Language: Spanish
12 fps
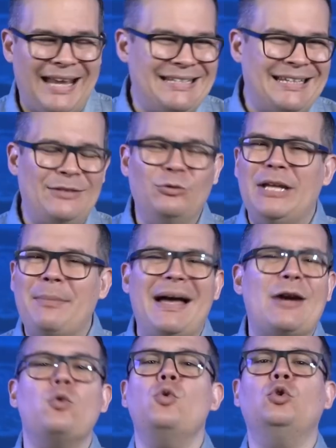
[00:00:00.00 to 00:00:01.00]
Existe un
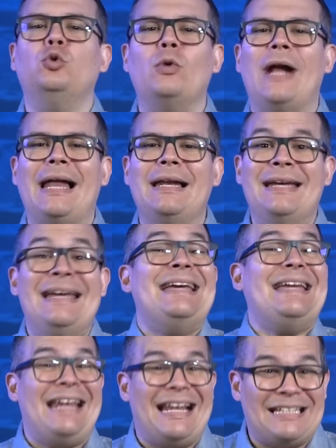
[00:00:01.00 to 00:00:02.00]
tema cultural
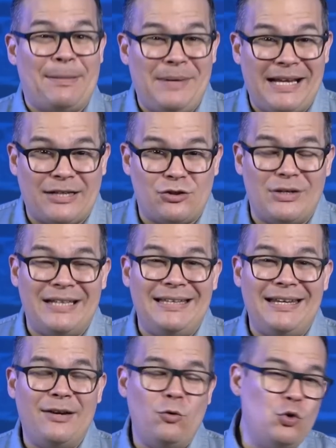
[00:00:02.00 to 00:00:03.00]
y las aplicaciones
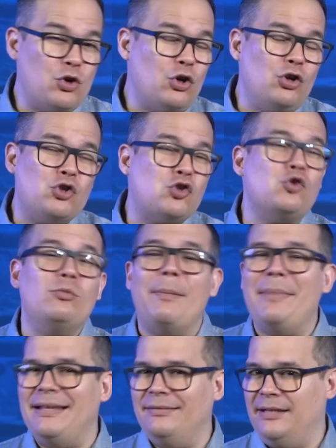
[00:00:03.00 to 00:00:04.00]
tienen un rol
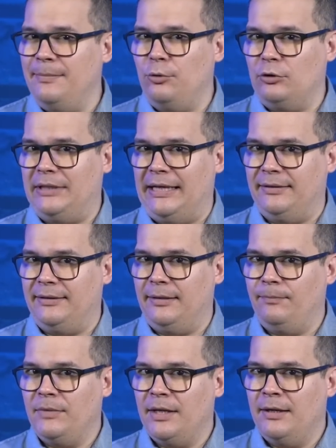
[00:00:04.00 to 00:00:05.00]
sumamente
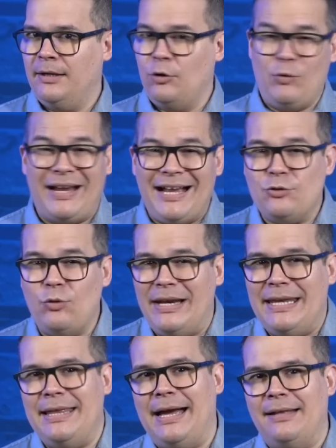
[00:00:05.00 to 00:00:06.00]
importante. No es
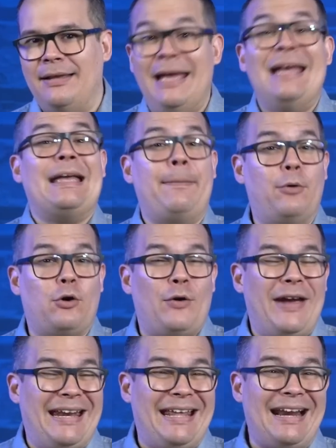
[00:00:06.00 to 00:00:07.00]
casualidad que por lo
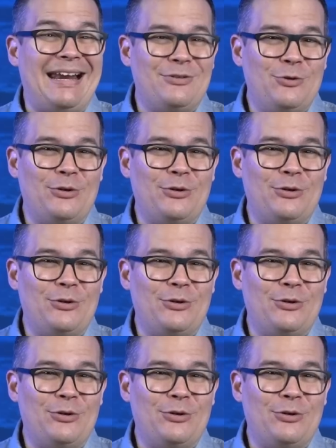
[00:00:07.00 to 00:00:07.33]
general las